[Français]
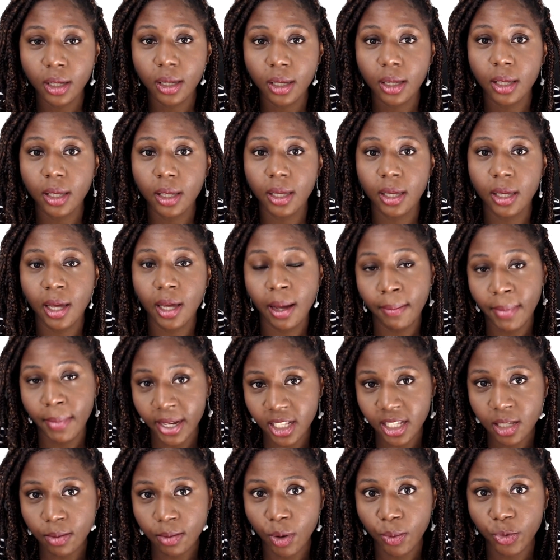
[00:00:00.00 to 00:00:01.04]
et à un
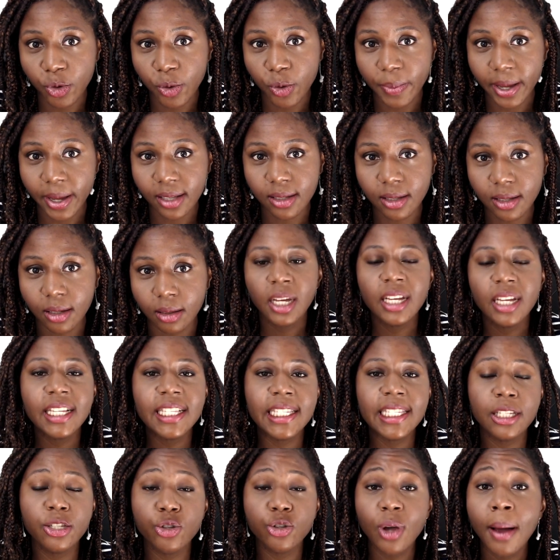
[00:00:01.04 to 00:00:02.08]
maximum de personnes. Si
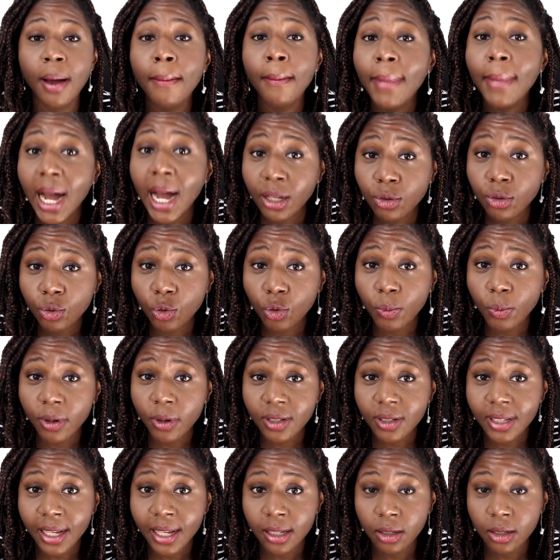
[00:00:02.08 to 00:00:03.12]
tu as marre de ton poste
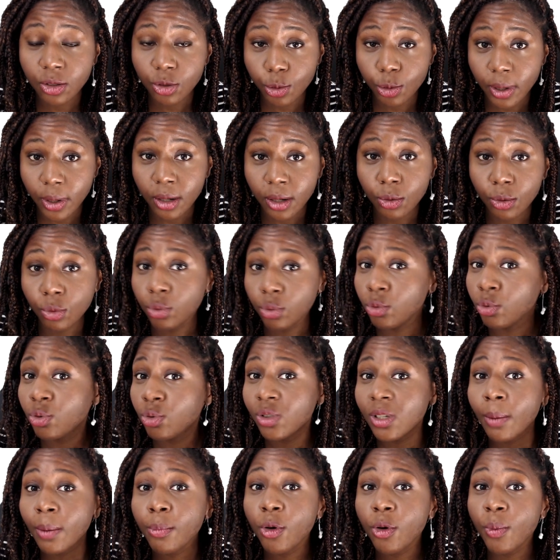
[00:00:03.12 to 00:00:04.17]
actuel ou tout
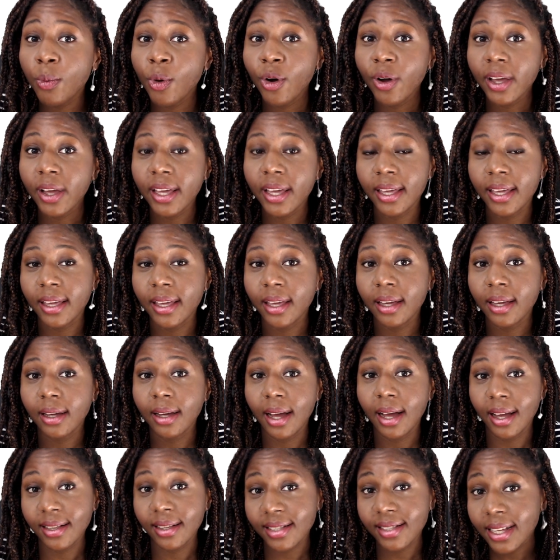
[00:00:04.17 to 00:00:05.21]
simplement est
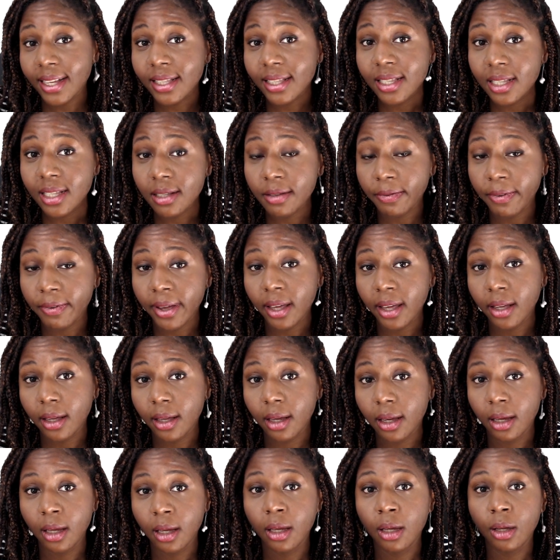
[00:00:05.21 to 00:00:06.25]
insatisfait
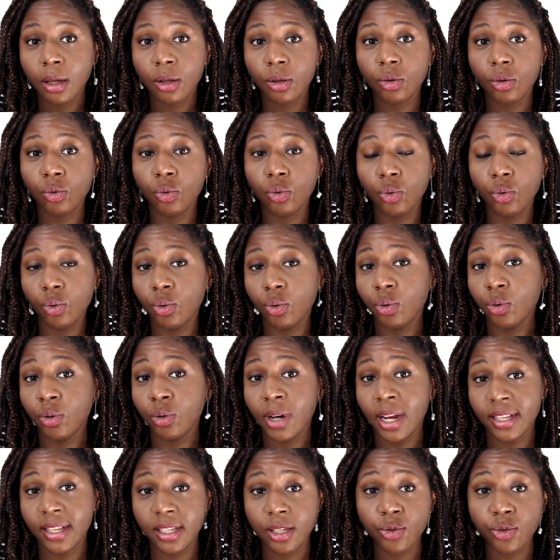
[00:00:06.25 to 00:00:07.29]
de la
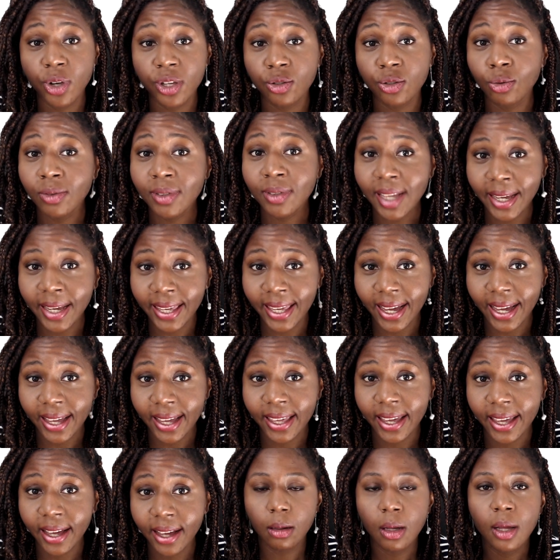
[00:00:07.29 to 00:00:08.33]
situation de ta
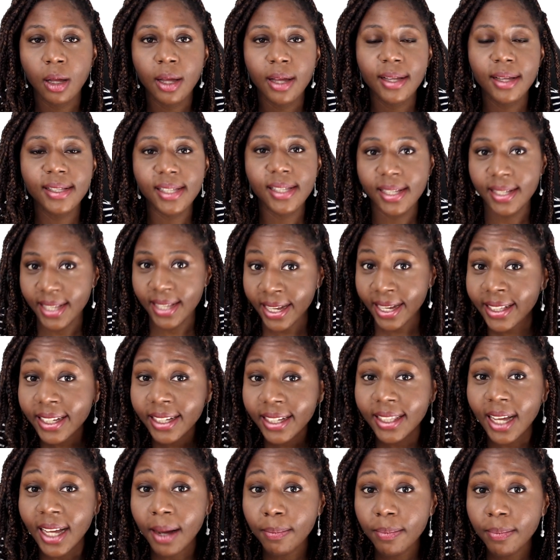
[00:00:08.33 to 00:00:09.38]
carrière, ces sept
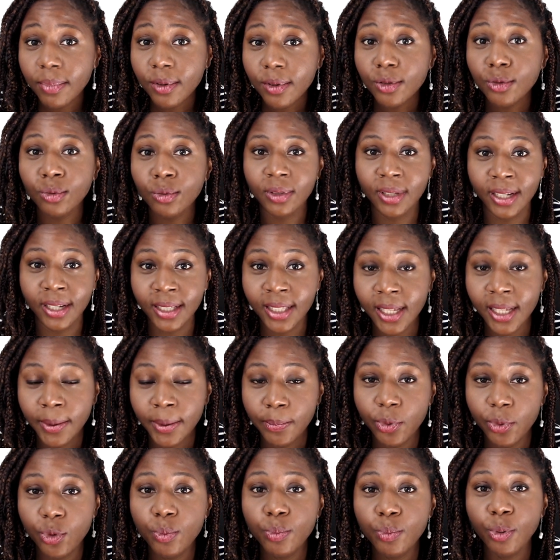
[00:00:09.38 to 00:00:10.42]
étapes sont un
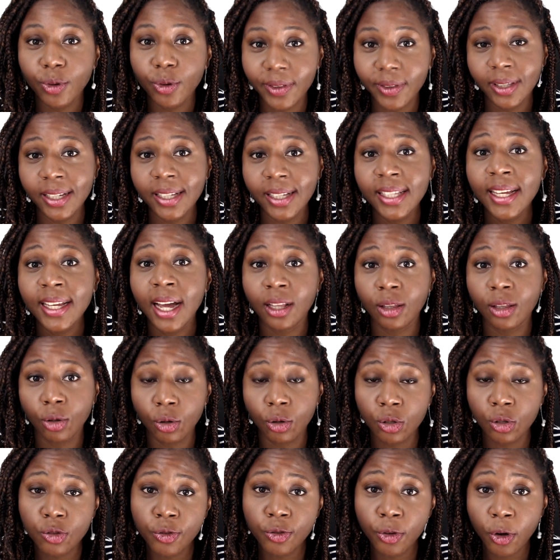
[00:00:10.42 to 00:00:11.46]
début pour t'aider à
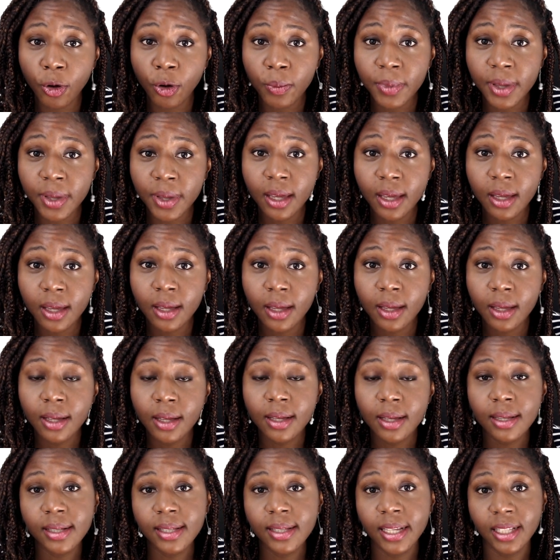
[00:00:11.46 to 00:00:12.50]
transformer
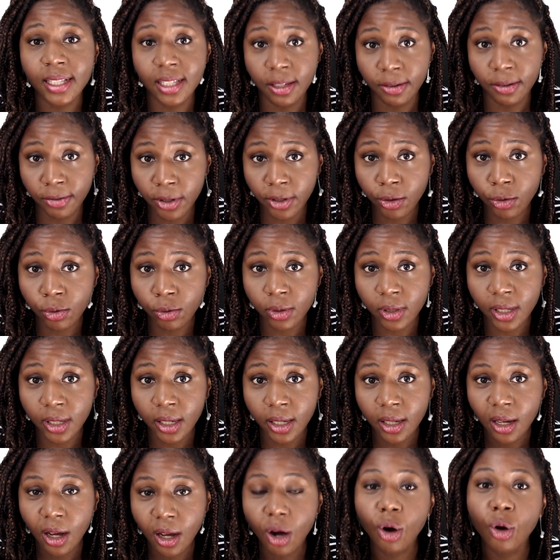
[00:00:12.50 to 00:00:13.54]
cette difficulté
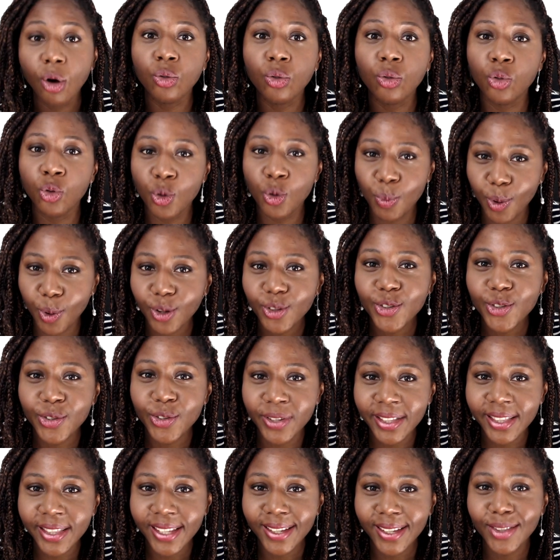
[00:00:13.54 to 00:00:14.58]
en
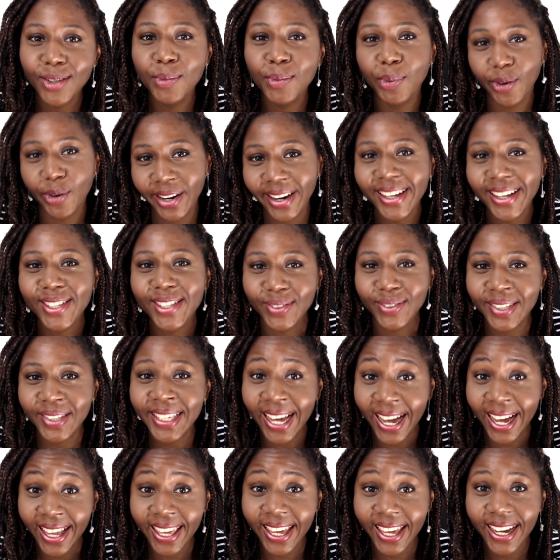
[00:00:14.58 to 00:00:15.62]
opportunité de progression de
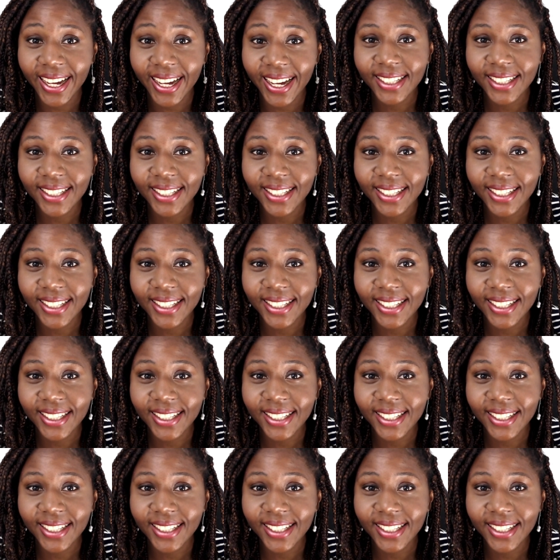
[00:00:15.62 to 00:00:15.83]
carrière.